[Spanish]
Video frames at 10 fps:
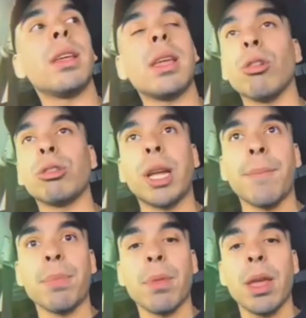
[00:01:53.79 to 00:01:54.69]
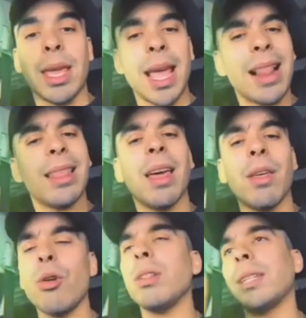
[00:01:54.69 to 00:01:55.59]
Y no sé, y al día
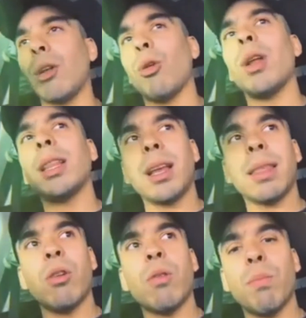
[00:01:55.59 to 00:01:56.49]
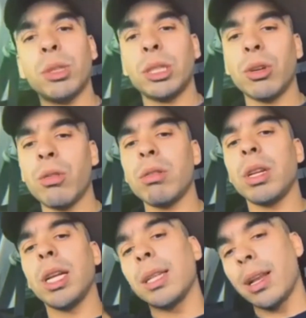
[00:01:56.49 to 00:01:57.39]
de hoy salió lo del taller de composición
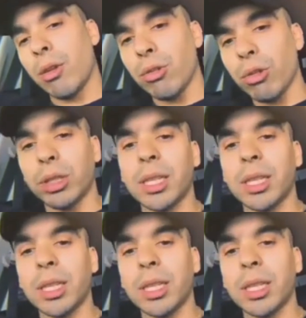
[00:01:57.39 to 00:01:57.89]
y salieron dos,